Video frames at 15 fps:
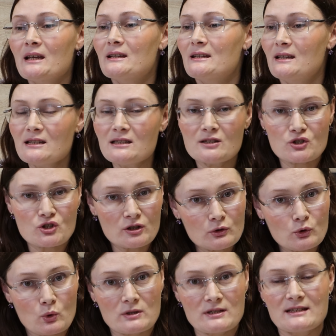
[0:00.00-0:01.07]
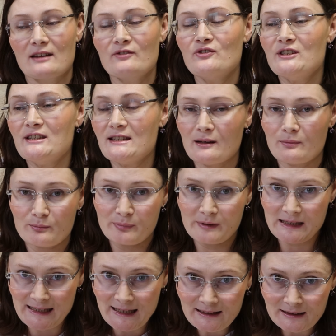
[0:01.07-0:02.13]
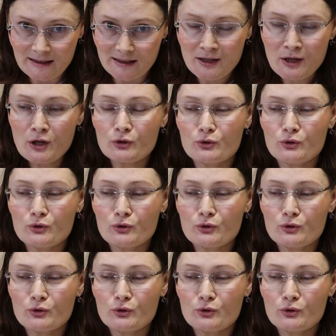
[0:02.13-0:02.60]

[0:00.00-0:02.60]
Если желток совсем бледный,